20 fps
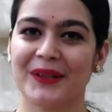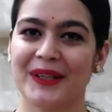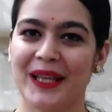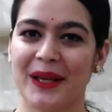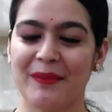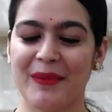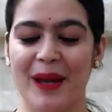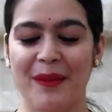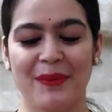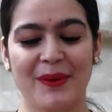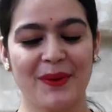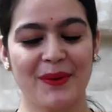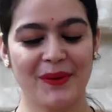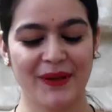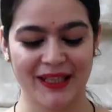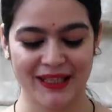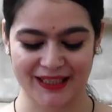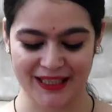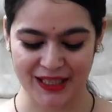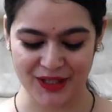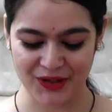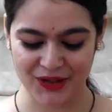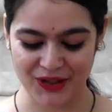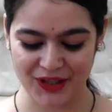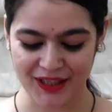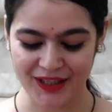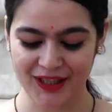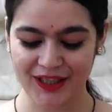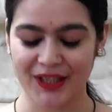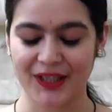कुर्ता मैं आप लोगों के साथ
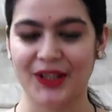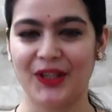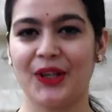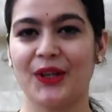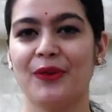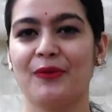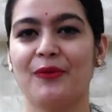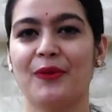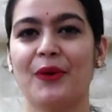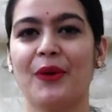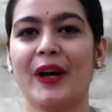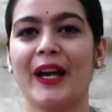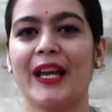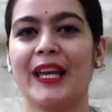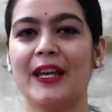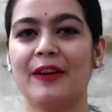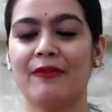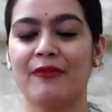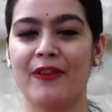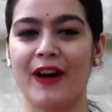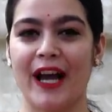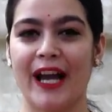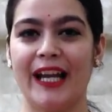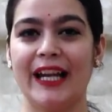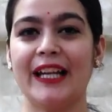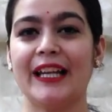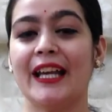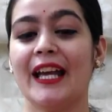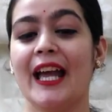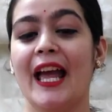शेयर कर रही हूँ वो है ये
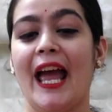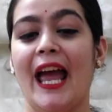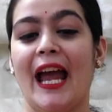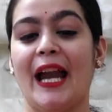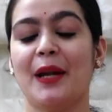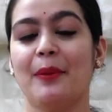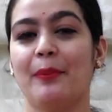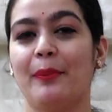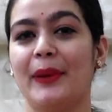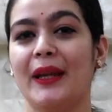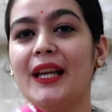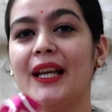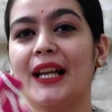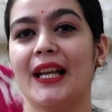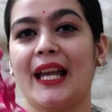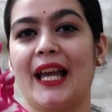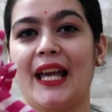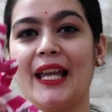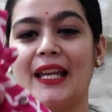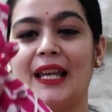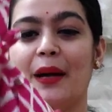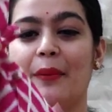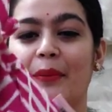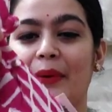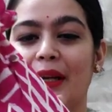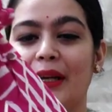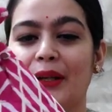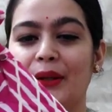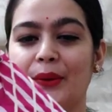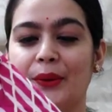वाइट एंड पिंक लहरिया
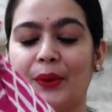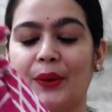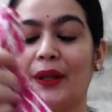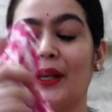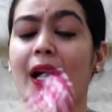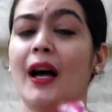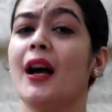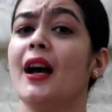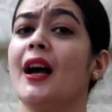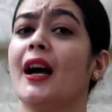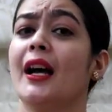प्रिंट कुर्ता